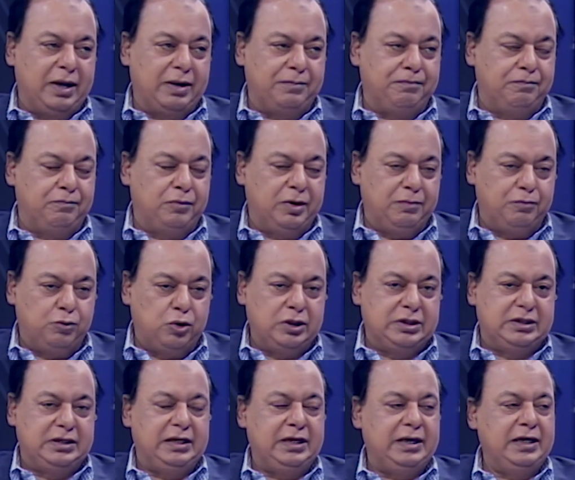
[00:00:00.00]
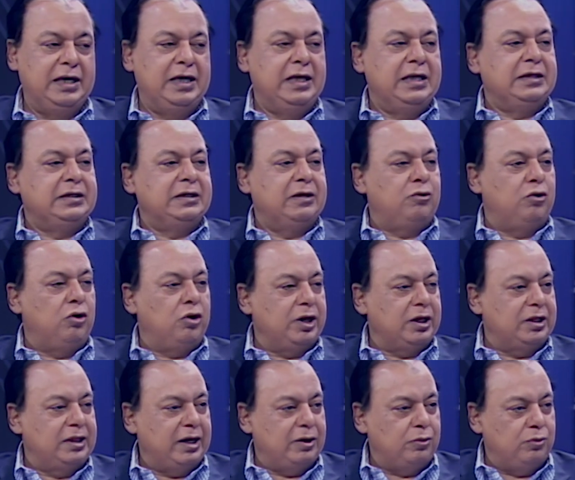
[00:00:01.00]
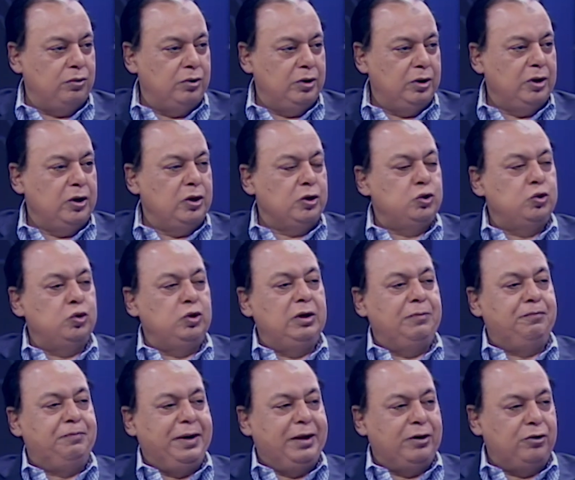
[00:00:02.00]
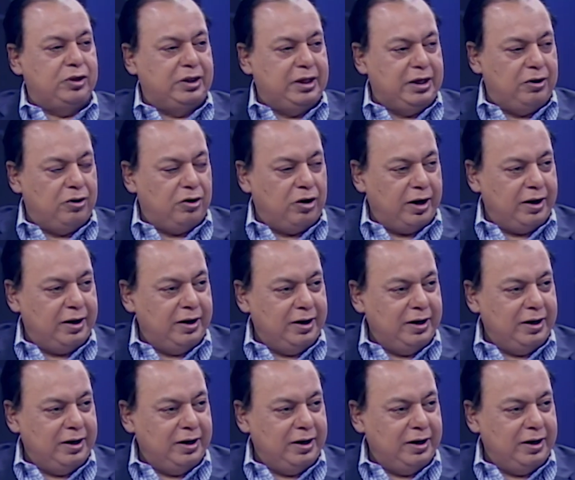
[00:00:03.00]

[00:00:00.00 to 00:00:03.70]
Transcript: মানে বলছি যে ঘরে থাকুন যদি বেরোতেই হয়